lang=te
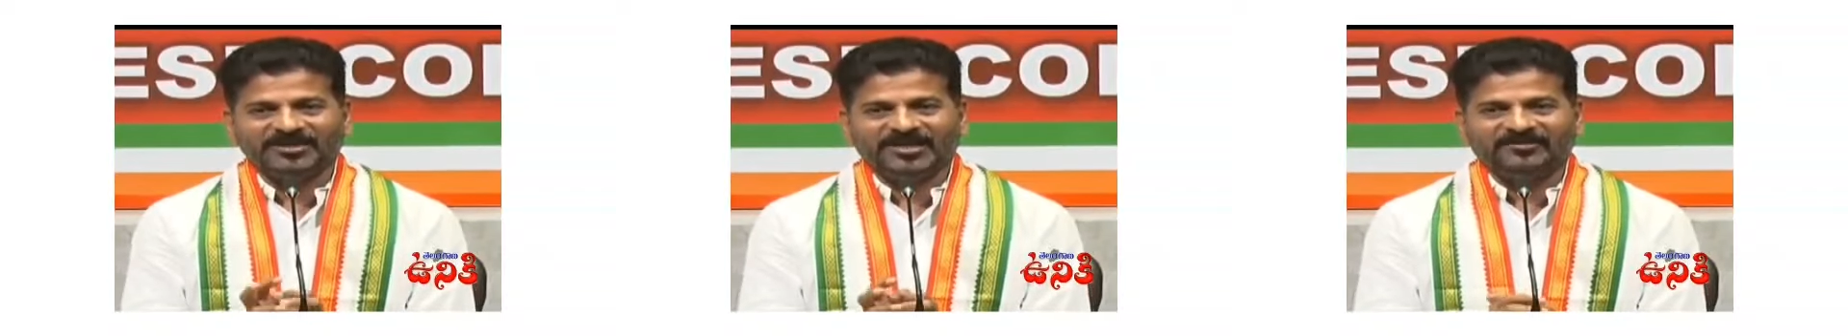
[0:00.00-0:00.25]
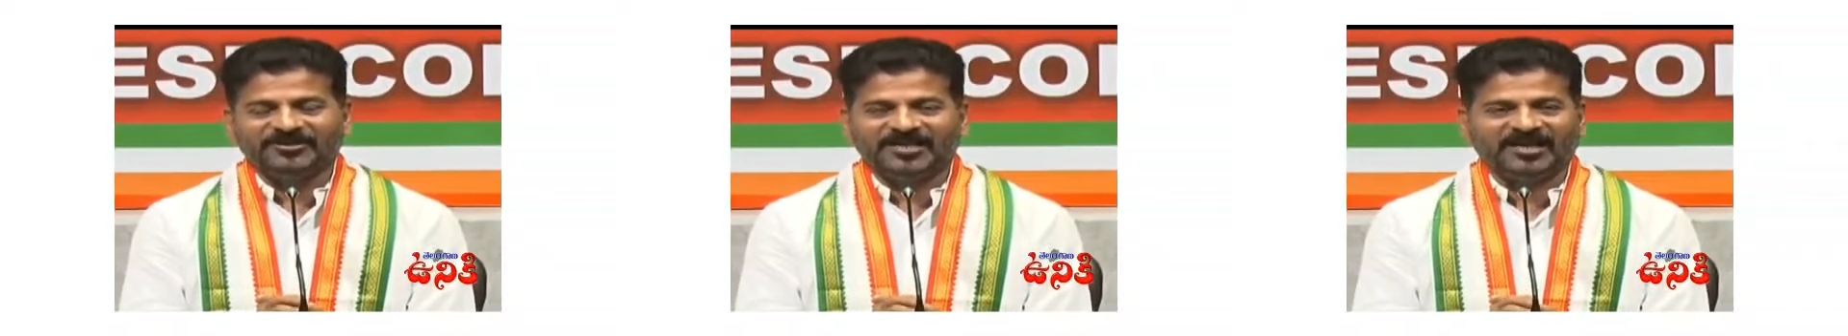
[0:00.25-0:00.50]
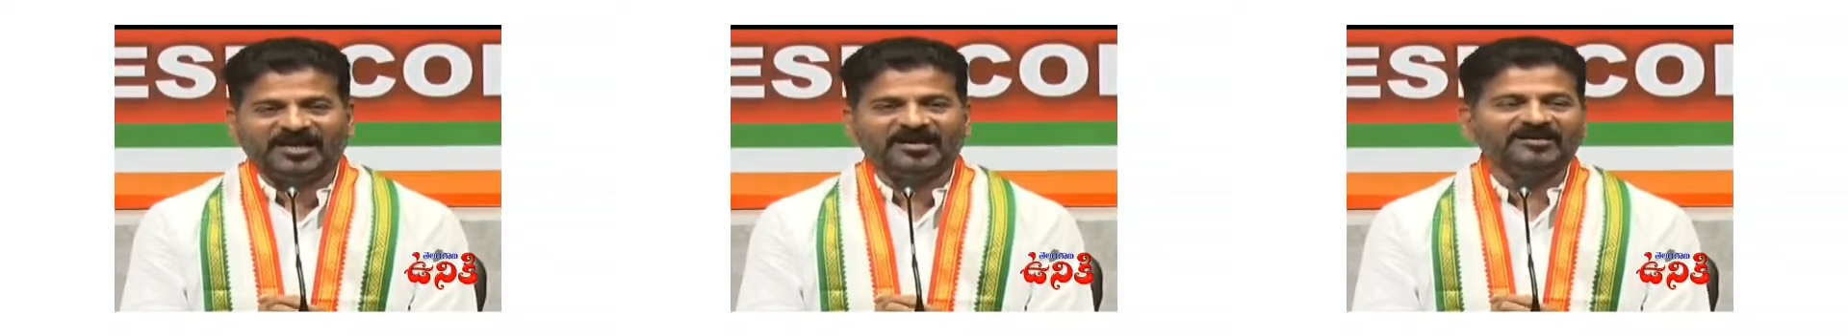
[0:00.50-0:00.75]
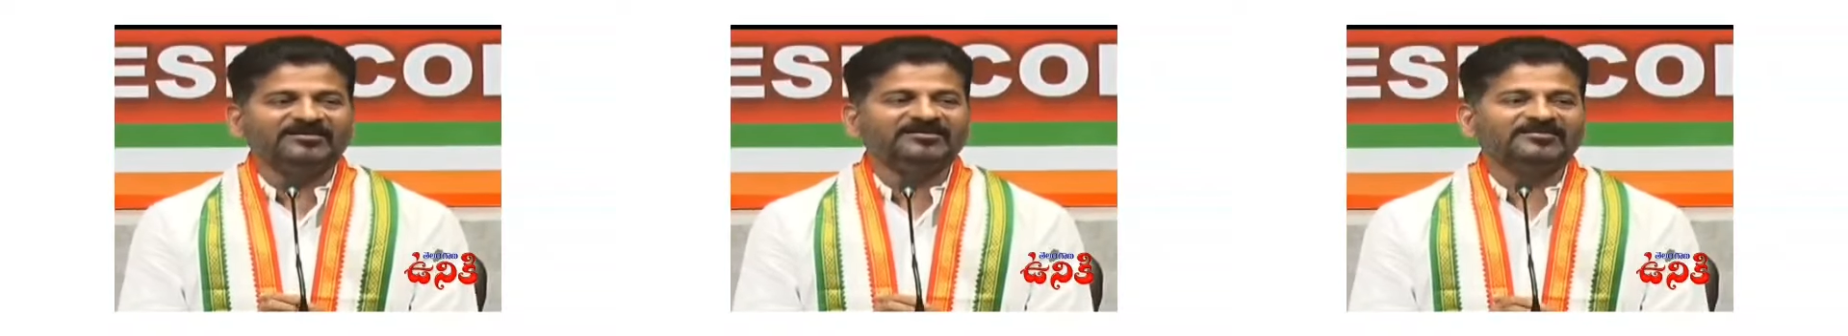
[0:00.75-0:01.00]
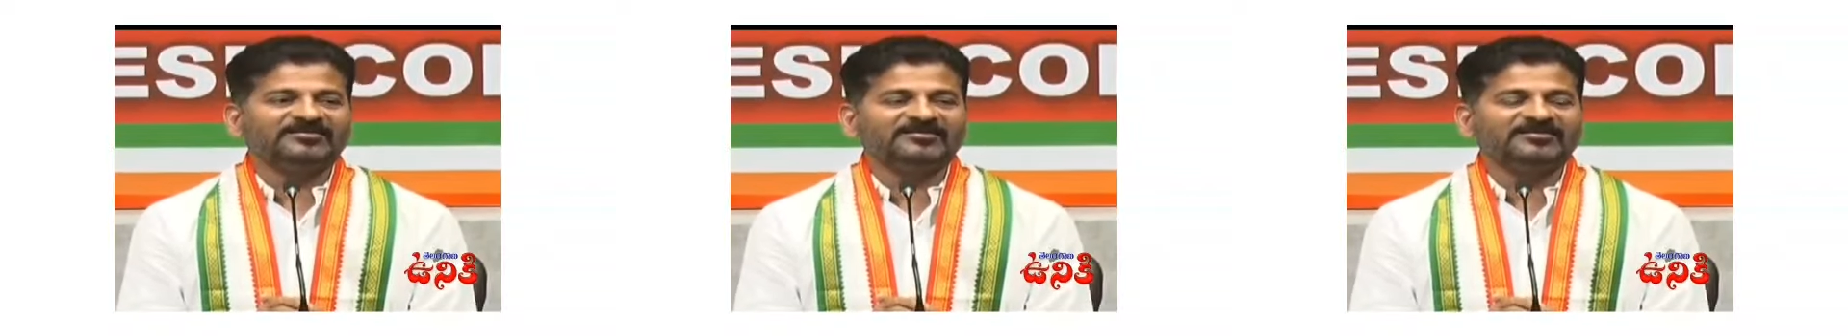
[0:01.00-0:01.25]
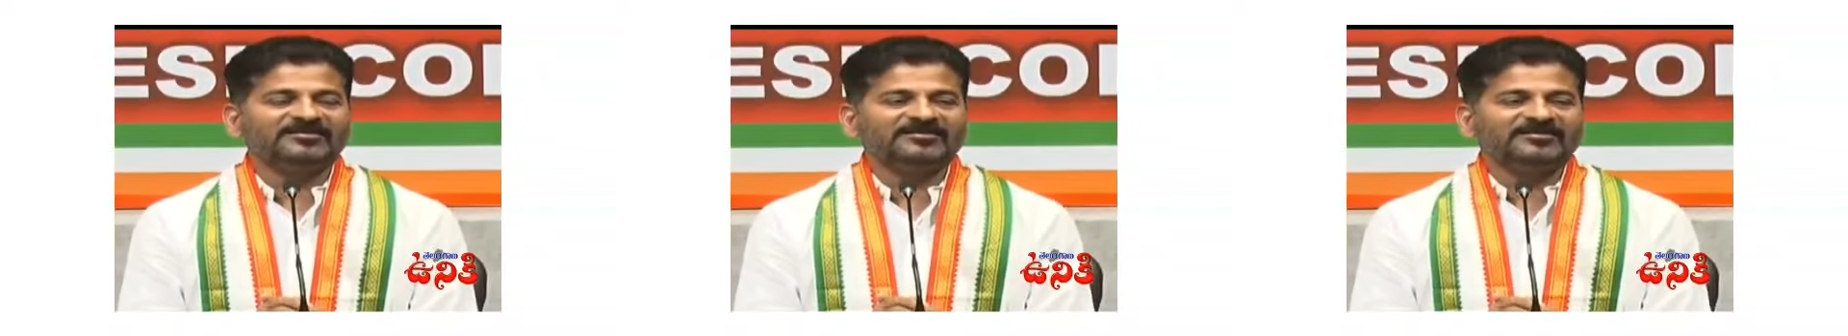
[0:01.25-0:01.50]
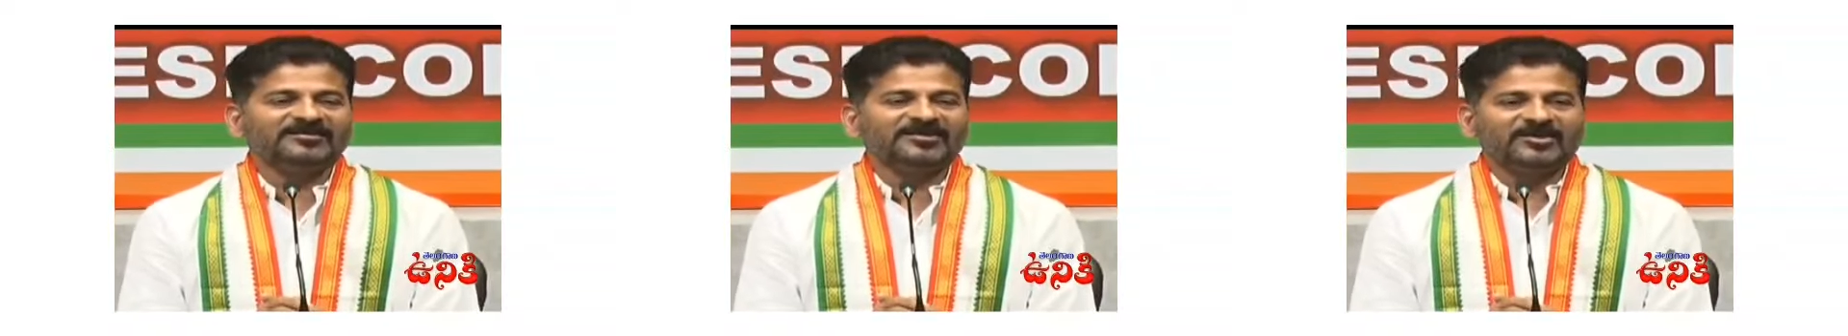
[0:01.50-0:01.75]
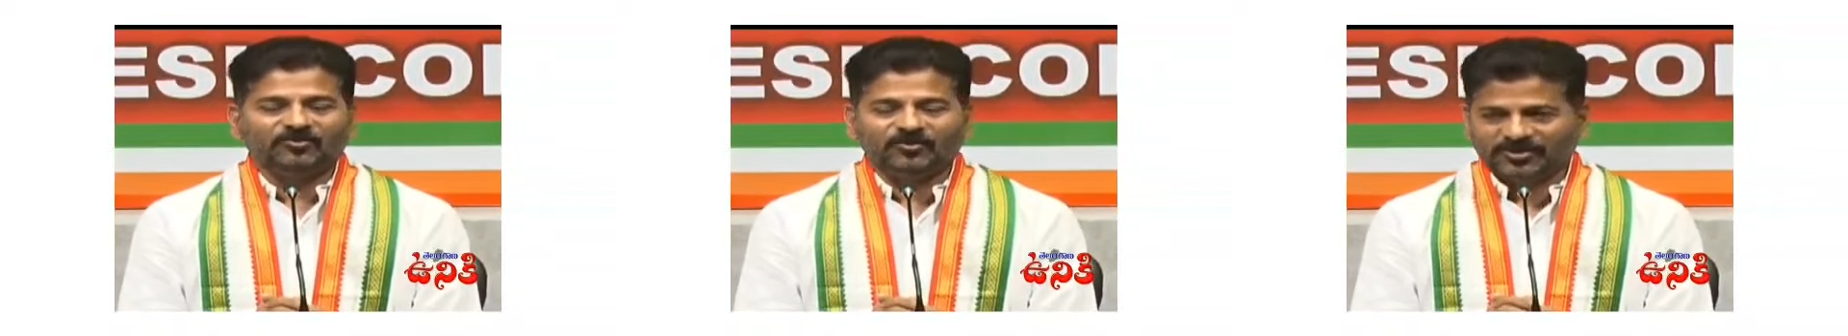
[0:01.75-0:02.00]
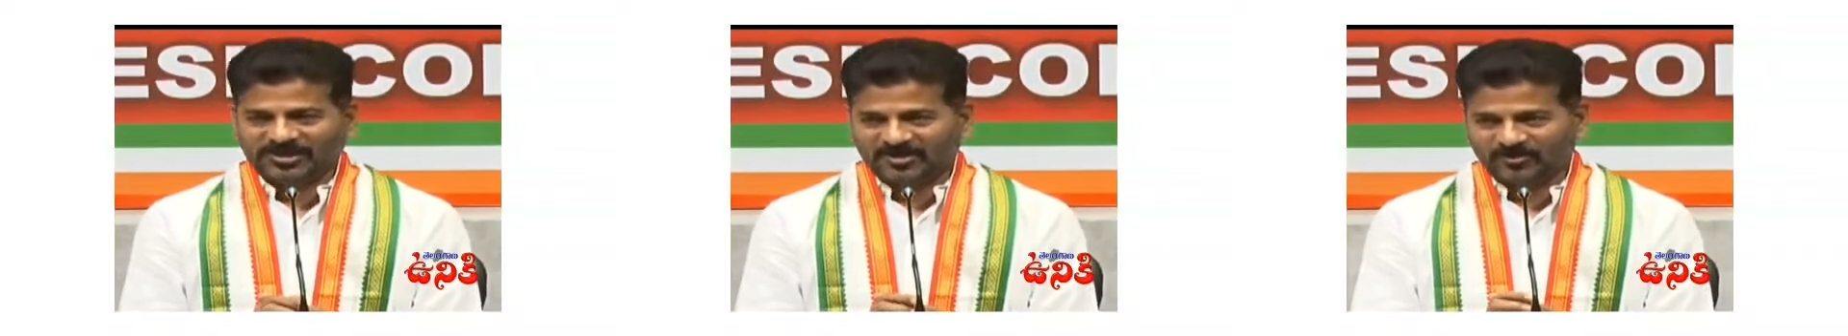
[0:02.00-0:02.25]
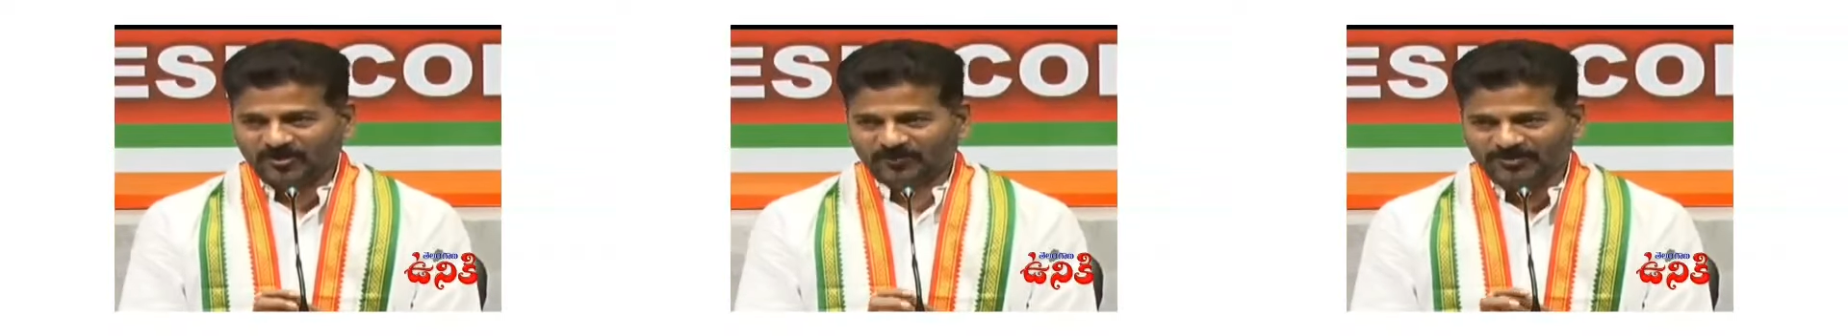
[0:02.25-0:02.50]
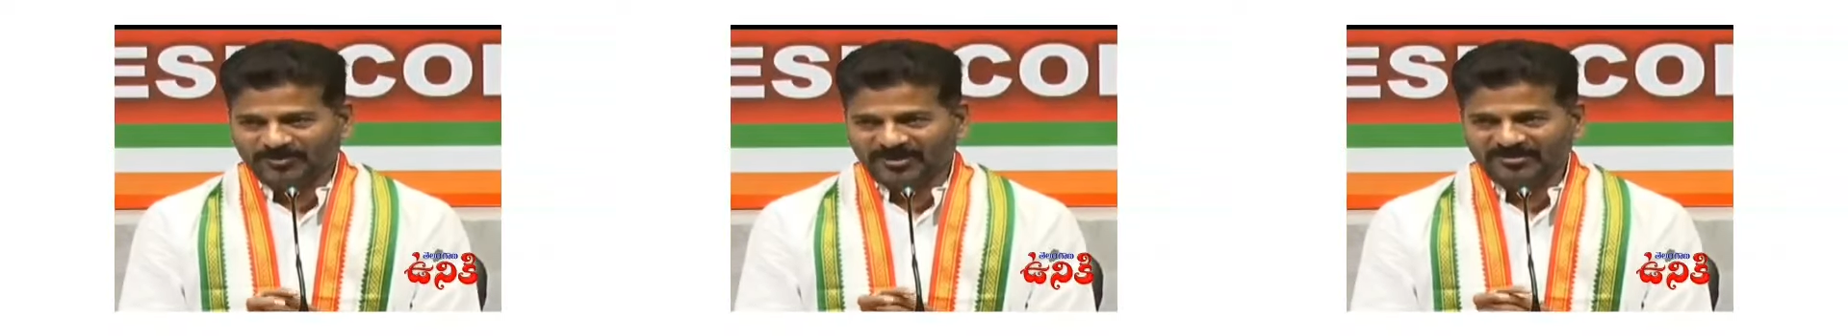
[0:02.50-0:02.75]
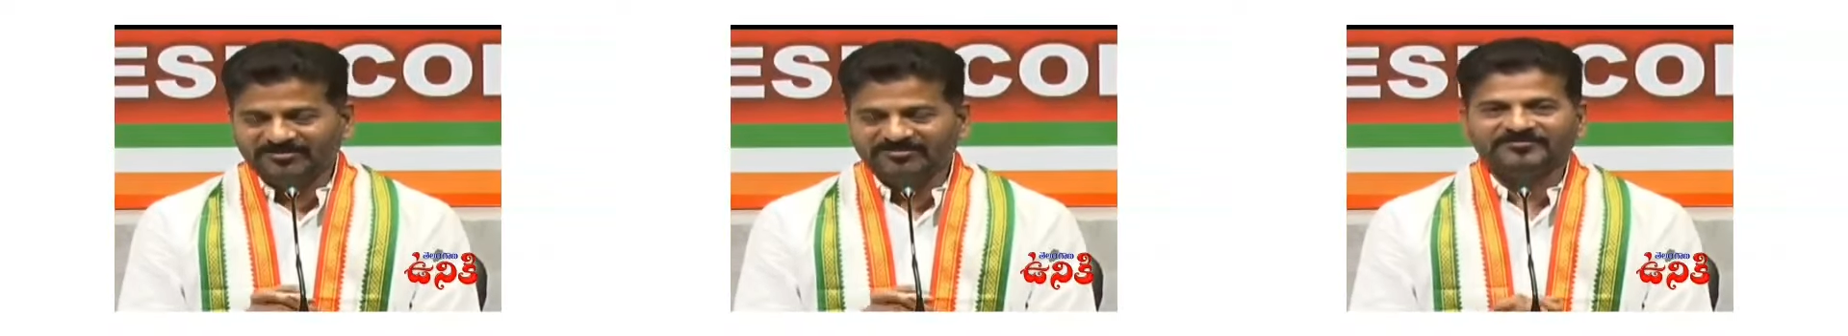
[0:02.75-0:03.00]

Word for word: పొందిన ఆ విధంగా ఉత్తర్వులు పొంది